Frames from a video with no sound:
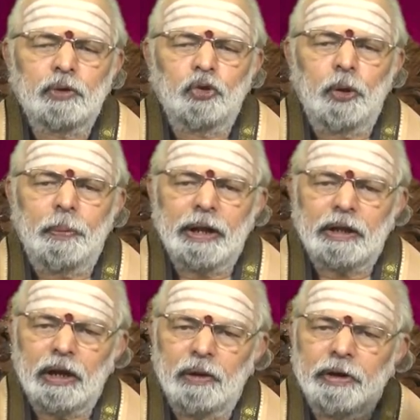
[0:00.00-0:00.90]
దూర
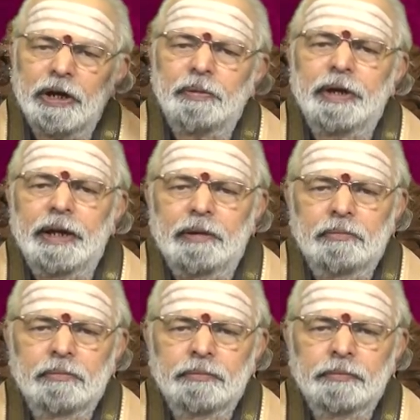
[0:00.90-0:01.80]
ప్రాంతాల్లో ఉన్నటువంటి
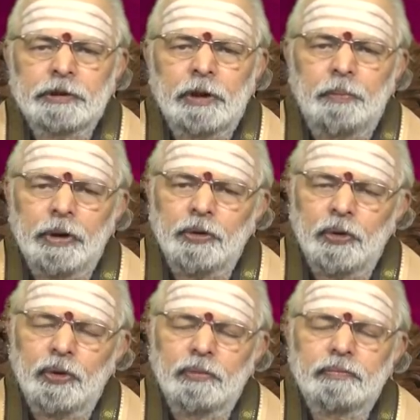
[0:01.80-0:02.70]

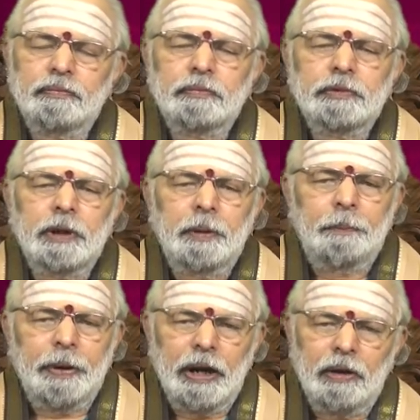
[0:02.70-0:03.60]
బంధువులు
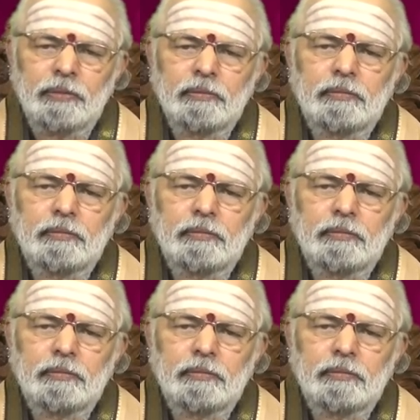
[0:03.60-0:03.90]
పిల్లలు